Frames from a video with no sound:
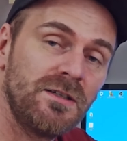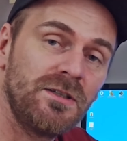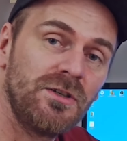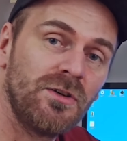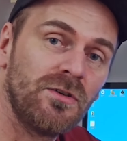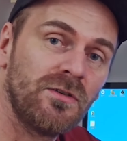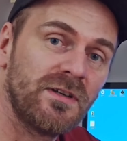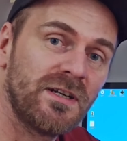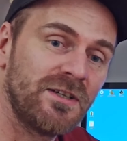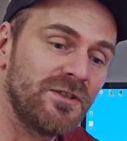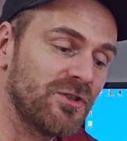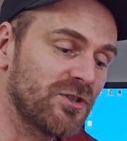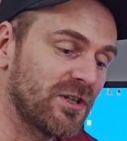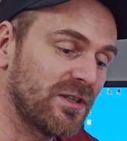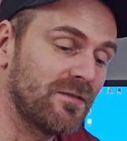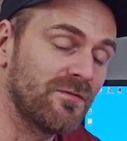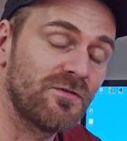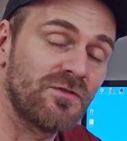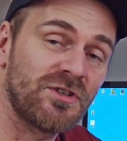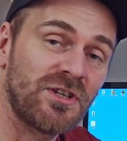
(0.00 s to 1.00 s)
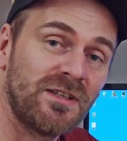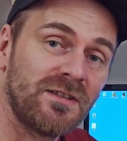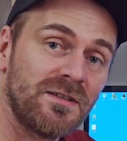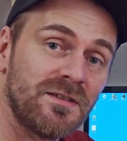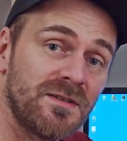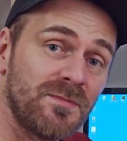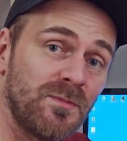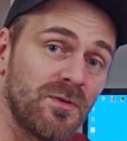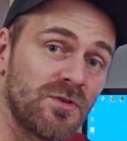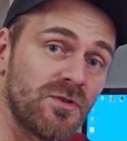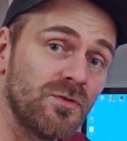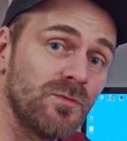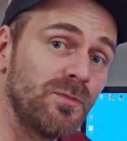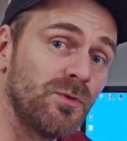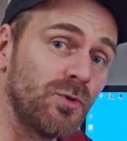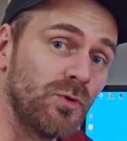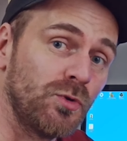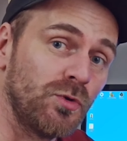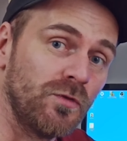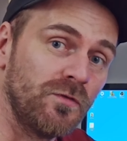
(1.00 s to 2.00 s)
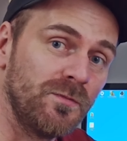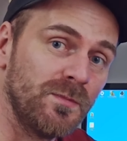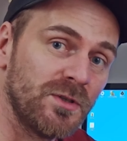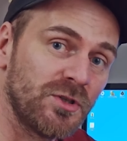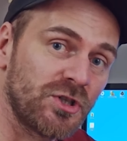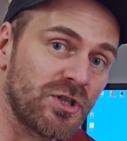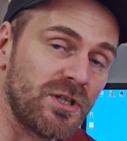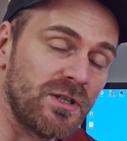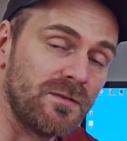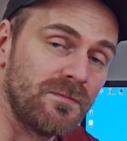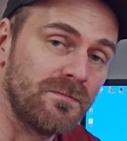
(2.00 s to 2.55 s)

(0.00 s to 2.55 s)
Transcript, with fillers: i nie ogranicza nam w żaden sposób ruchu ruchów myszki.